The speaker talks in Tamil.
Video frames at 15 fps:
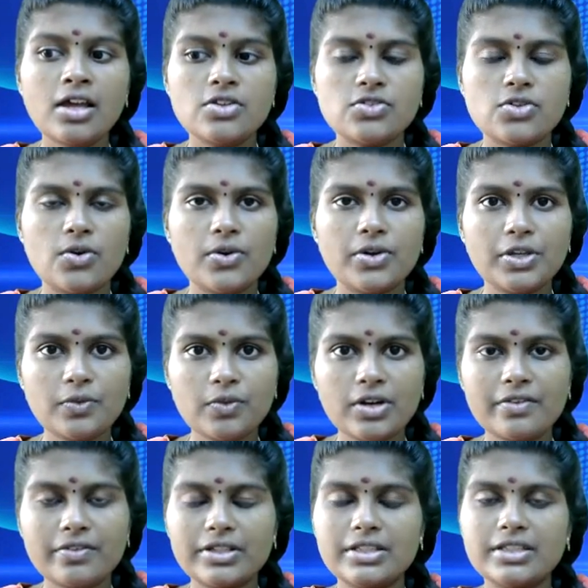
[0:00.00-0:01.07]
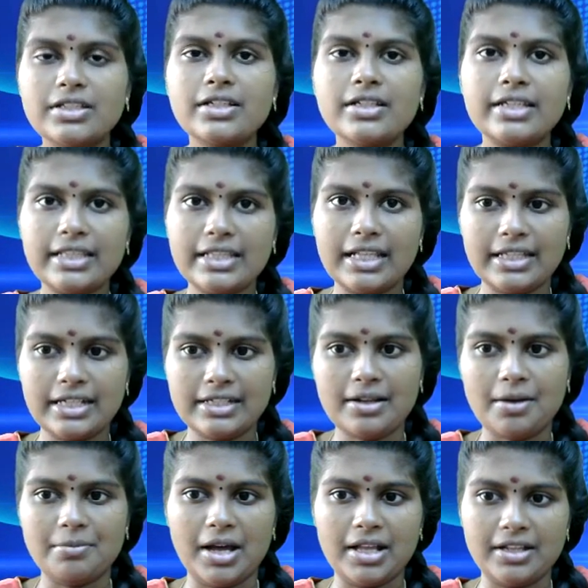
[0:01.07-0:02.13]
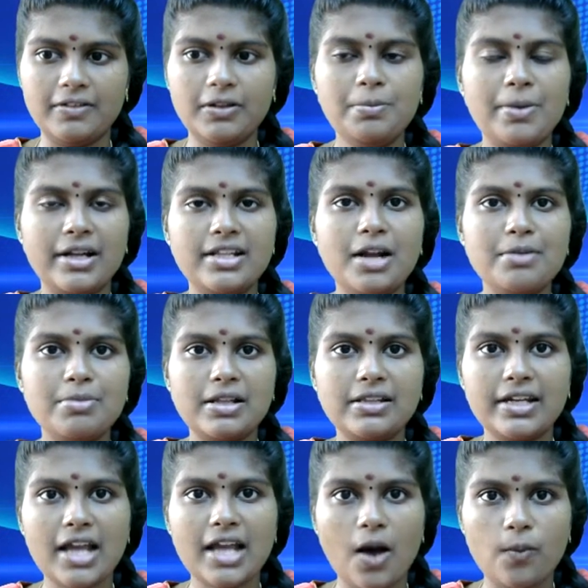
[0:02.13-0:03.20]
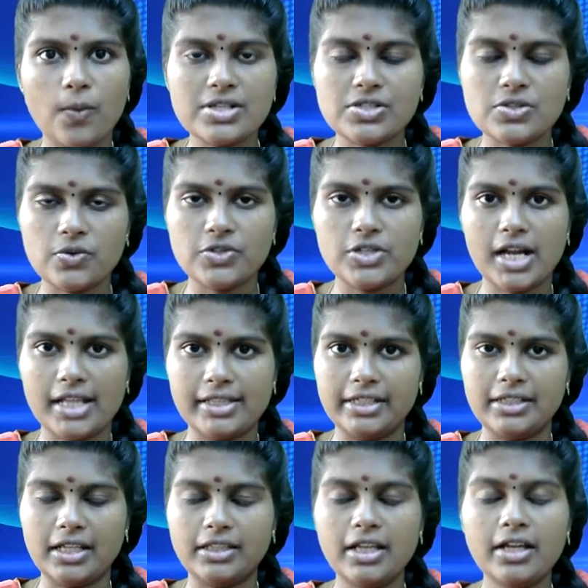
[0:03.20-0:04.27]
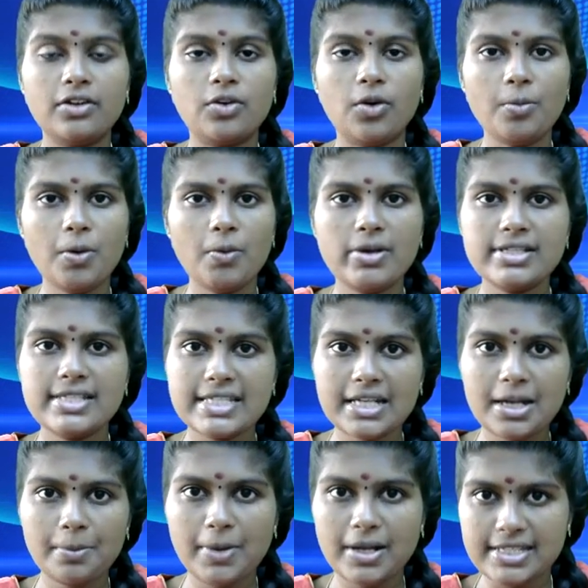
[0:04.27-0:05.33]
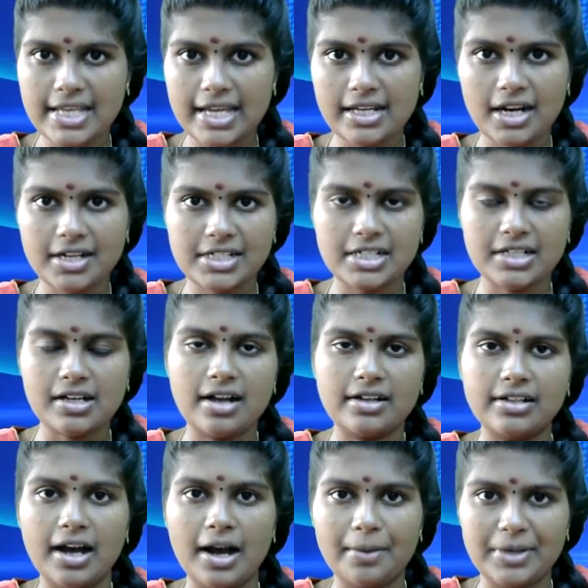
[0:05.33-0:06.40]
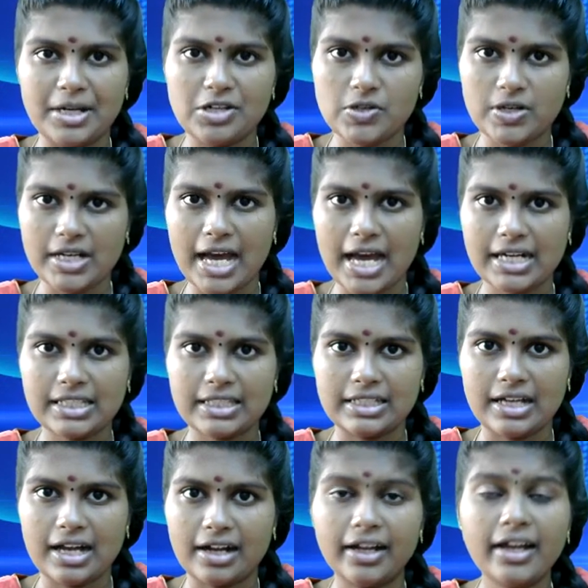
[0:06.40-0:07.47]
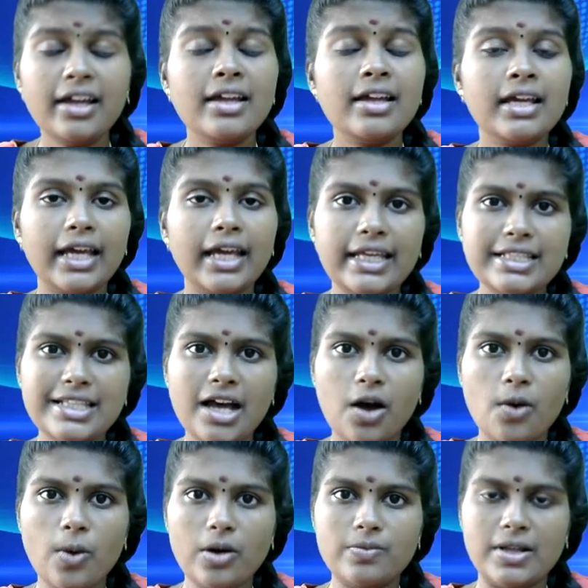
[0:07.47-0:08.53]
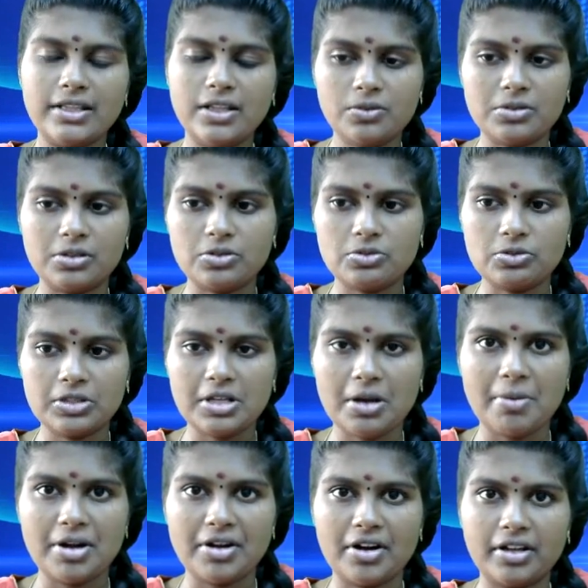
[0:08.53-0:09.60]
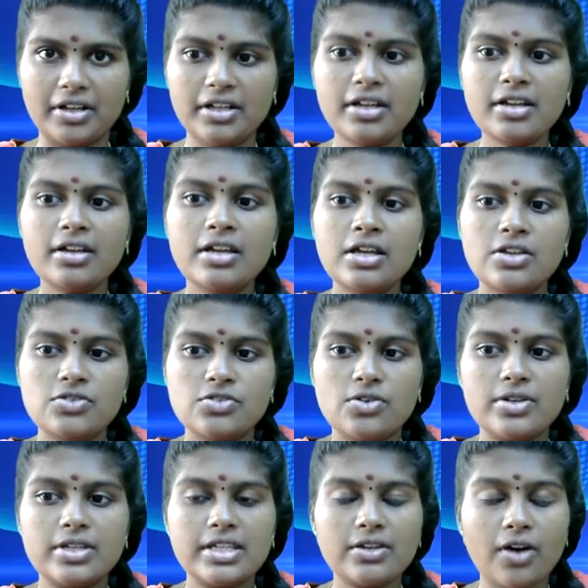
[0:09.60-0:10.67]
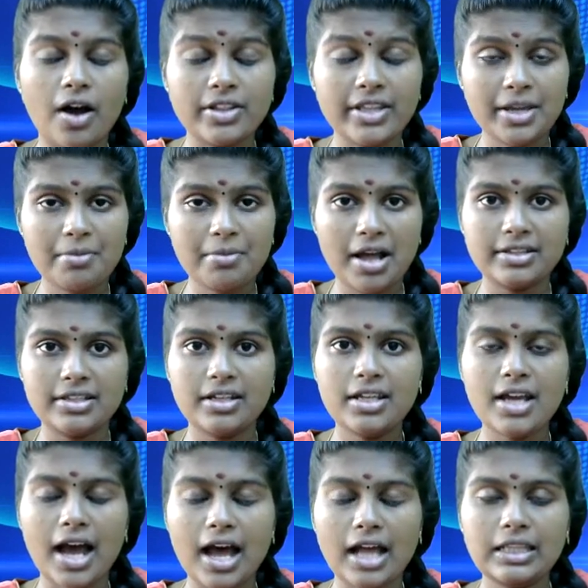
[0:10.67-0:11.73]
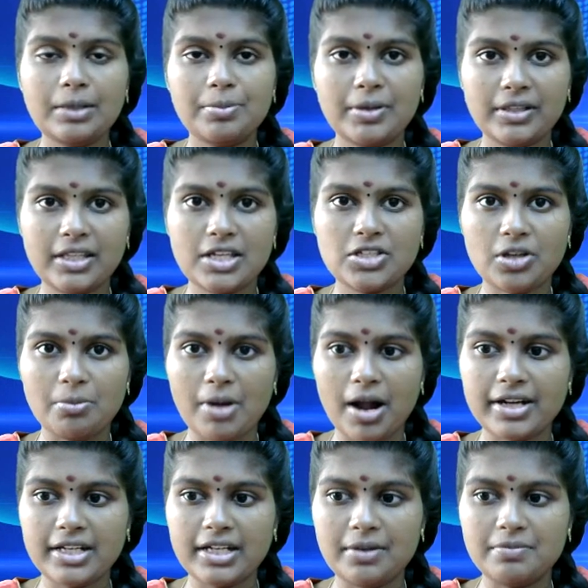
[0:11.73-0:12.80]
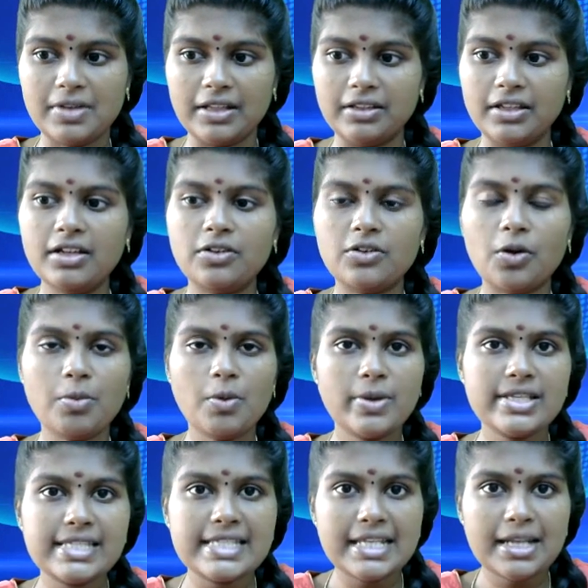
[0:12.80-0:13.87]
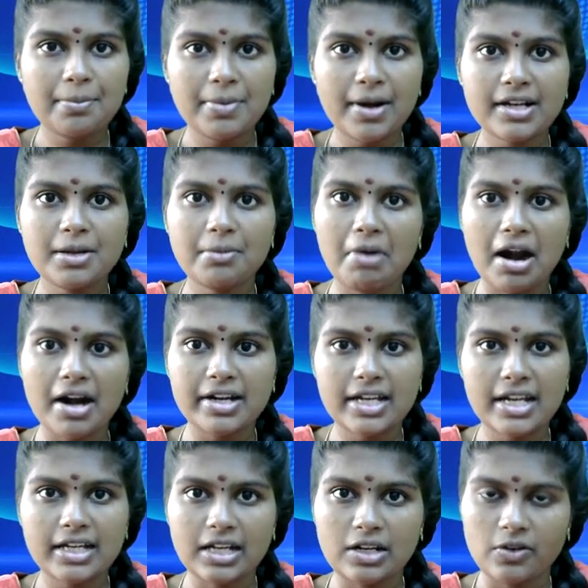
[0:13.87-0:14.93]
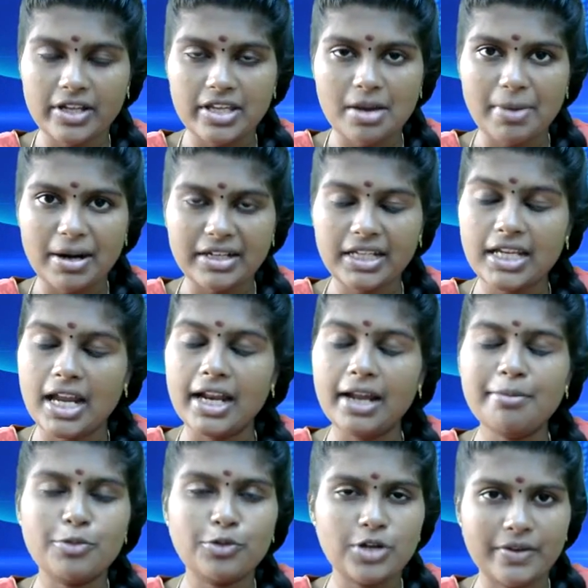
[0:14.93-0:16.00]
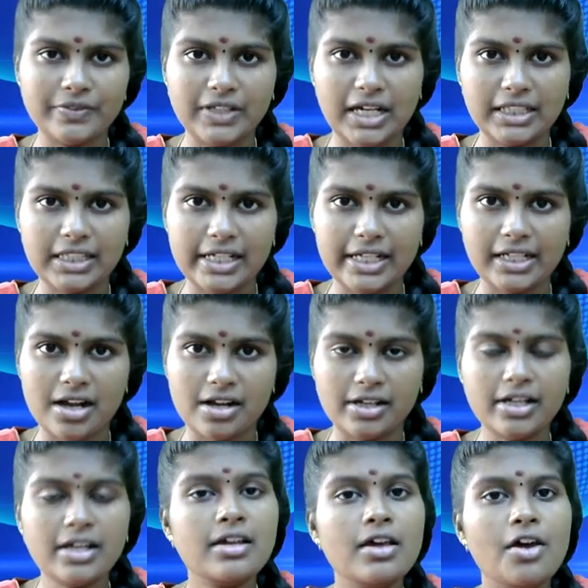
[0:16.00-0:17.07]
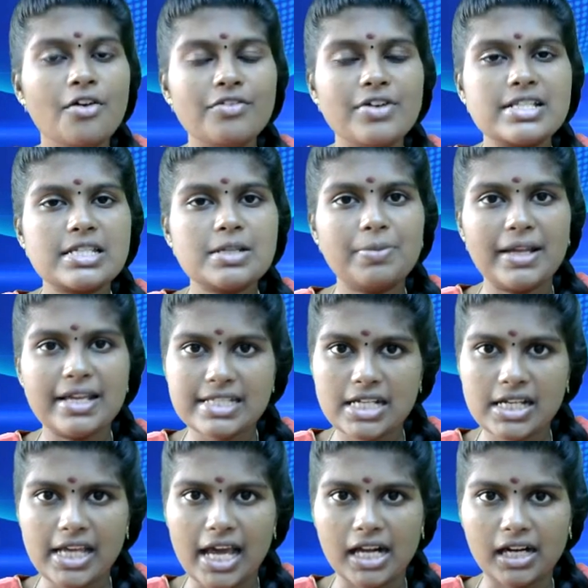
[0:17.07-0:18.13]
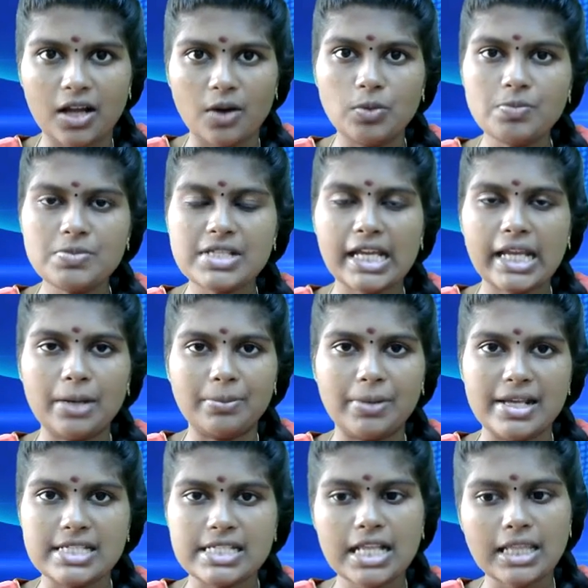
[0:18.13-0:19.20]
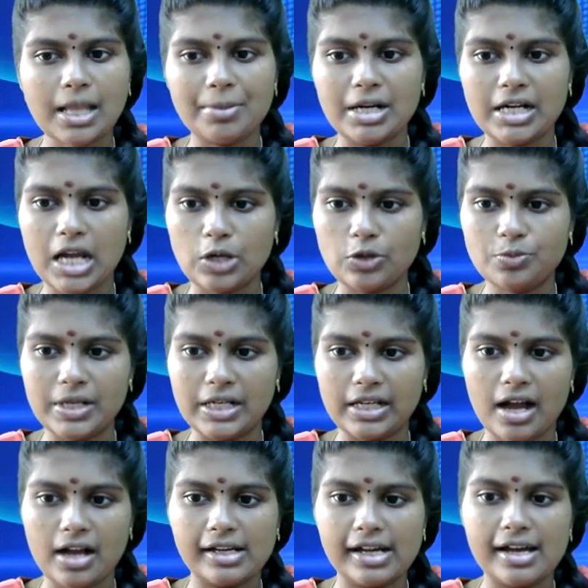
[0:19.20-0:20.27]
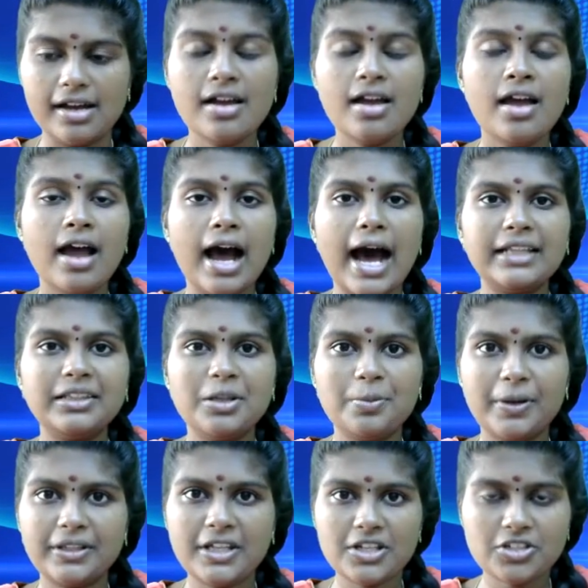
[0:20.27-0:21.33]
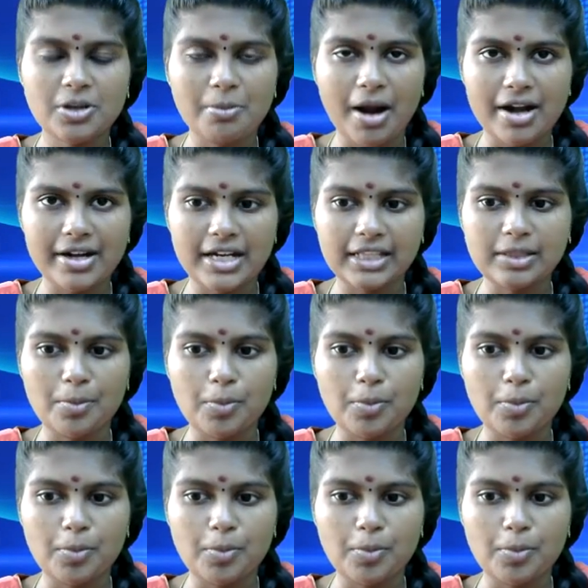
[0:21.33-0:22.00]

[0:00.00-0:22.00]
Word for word: ஸோ இவங்க வந்து இந்த திட்டம் அதாவது பிரதான் மந்திரி ஆவாஸ் யோஜனா திட்டத்தை ரொம்பவே சிறப்பாக செயலாற்றியிருக்காங்க அப்படின்ற காரணத்துக்காக இந்த அவார்ட் வந்து அவங்களுக்கு கொடுக்கப்பட்டிருக்கு ஸோ அதே மாதிரி ஆந்திர பிரதேச மாநிலம் வந்து ரொம்பவே சிறப்பான மாநிலங்களுடைய பட்டியலில் மூணாவது இடத்துல இருக்காங்க ஃபர்ஸ்ட் பிளேஸில் கேரளாவும் செகண்ட் பிளேஸில் தமிழ்நாடும் இருக்காங்க ஆந்திர பிரதேச மாநிலத்தை